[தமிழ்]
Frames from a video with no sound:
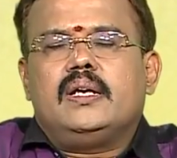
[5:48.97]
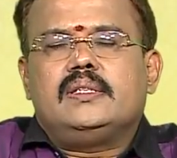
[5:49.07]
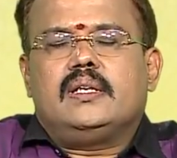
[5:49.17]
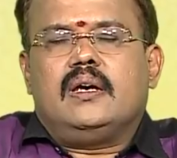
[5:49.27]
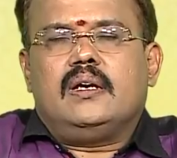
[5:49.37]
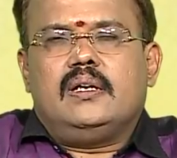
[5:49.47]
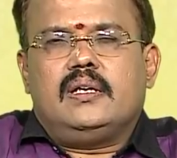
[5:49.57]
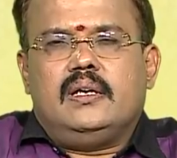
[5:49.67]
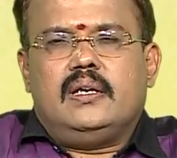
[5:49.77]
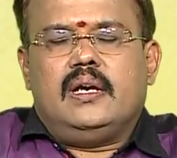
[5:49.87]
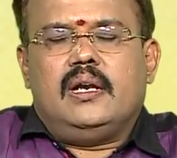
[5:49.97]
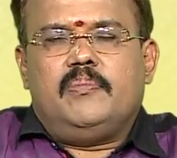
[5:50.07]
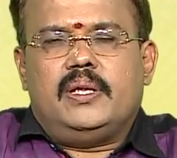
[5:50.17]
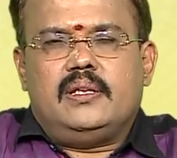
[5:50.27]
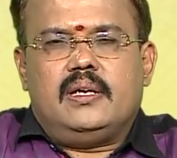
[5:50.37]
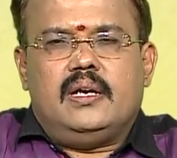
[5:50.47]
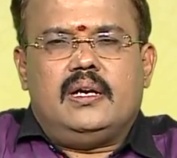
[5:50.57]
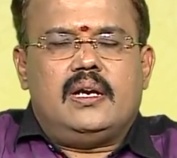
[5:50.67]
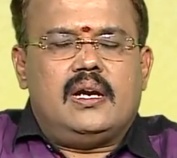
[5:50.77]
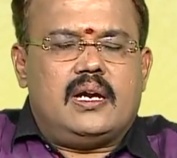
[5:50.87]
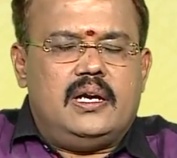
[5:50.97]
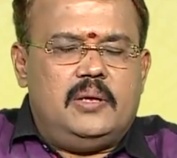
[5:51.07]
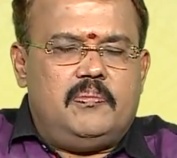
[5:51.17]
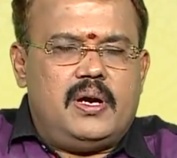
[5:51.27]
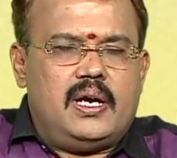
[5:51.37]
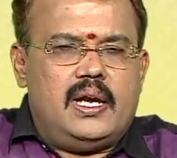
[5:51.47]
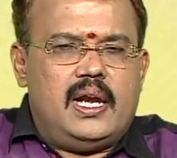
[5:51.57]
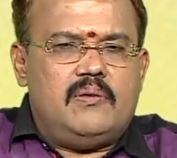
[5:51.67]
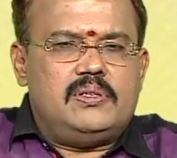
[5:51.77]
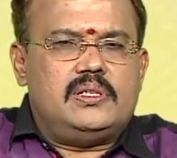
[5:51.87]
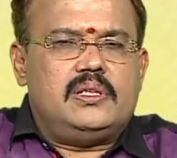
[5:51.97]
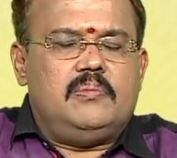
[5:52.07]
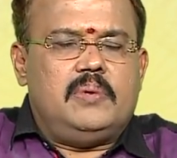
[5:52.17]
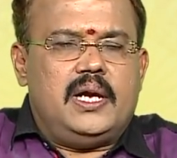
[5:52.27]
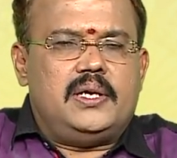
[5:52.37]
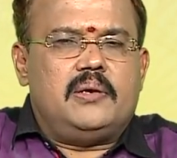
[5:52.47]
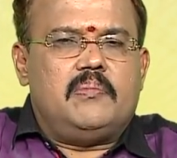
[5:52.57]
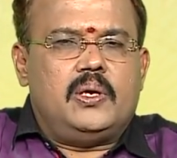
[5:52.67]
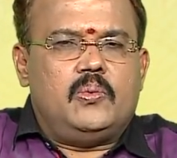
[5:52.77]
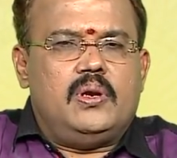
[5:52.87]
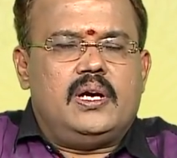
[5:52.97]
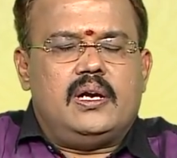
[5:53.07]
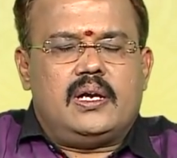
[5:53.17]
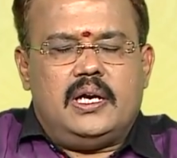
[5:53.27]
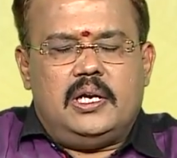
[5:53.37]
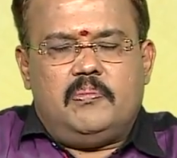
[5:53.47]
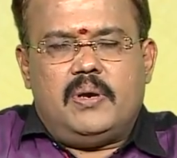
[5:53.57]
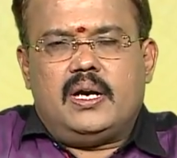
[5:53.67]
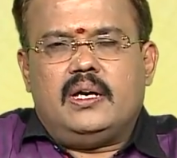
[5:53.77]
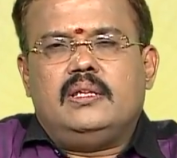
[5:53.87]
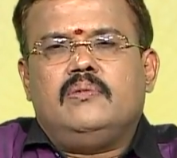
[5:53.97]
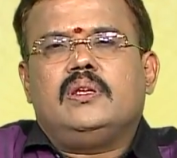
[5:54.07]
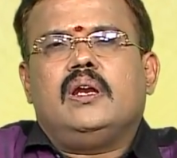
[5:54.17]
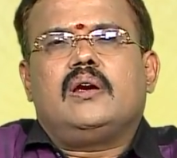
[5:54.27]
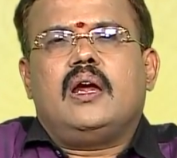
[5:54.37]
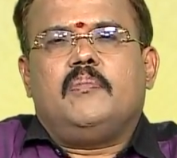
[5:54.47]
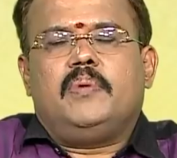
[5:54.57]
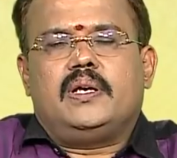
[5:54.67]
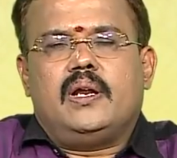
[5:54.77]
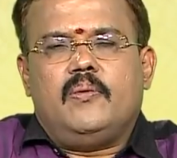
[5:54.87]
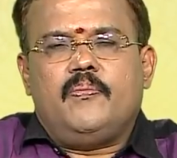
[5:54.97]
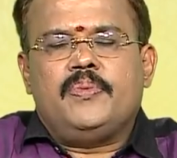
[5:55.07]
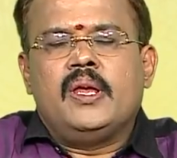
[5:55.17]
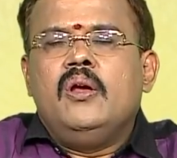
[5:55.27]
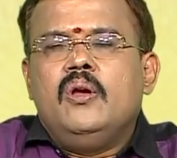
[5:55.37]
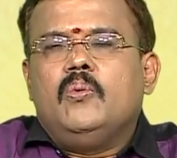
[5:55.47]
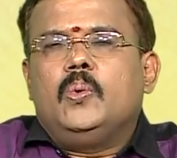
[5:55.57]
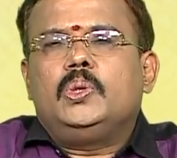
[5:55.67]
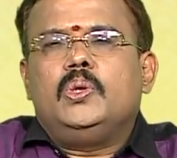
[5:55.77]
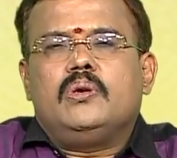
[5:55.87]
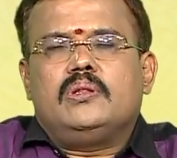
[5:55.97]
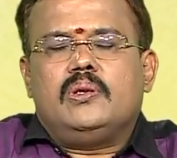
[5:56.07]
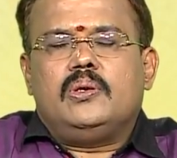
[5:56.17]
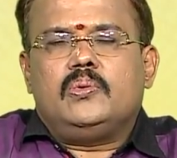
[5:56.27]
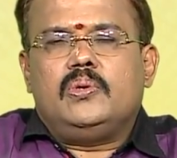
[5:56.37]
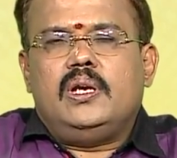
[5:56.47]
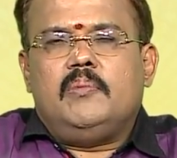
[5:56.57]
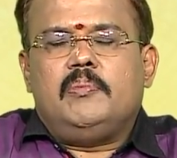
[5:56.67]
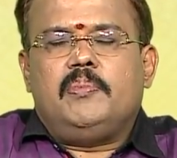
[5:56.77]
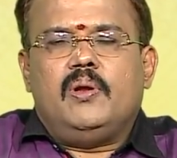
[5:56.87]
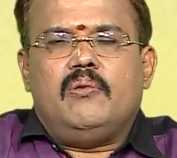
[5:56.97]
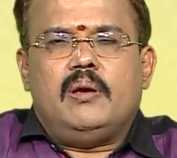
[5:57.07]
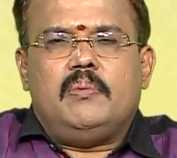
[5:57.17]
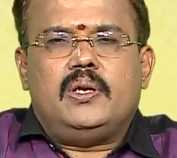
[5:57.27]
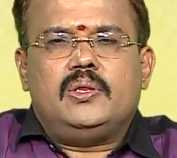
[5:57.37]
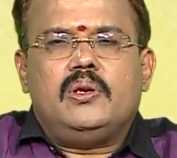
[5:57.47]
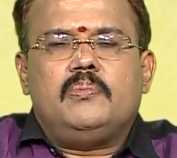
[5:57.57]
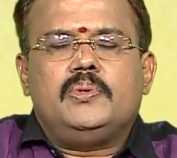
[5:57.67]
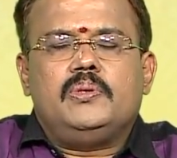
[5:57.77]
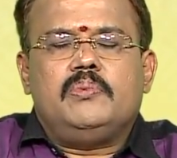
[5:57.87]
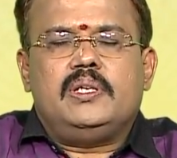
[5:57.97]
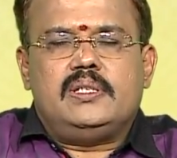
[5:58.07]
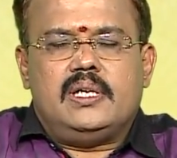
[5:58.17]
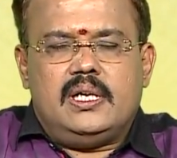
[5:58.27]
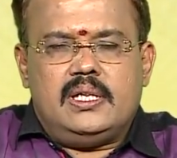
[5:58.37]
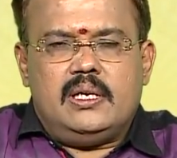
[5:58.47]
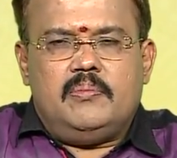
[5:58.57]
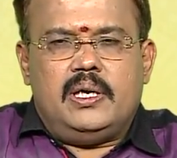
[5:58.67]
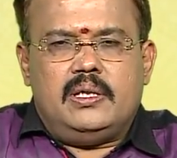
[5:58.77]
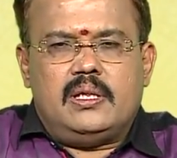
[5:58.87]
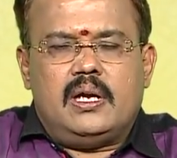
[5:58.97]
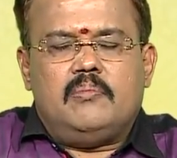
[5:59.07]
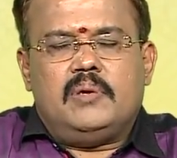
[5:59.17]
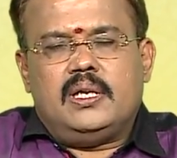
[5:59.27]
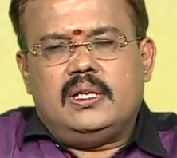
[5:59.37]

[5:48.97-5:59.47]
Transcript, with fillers: ராசிக்காரர்களுக்கு இன்றைய நாள் பார்த்தீர்கள் என்றால் கண்டிப்பாக எல்லா விஷயத்திலும் ஏற்றம் அனுகூலங்கள் கண்டிப்பாக எது இருந்தாலும் காணப்பட்டாலும் உத்தியோகத்திலோ தொழிலமைப்பிலோ வியாபாரத்திலோ புது முயற்சிகள் எதையும் நம்ம எடுத்தாலும் அல்லது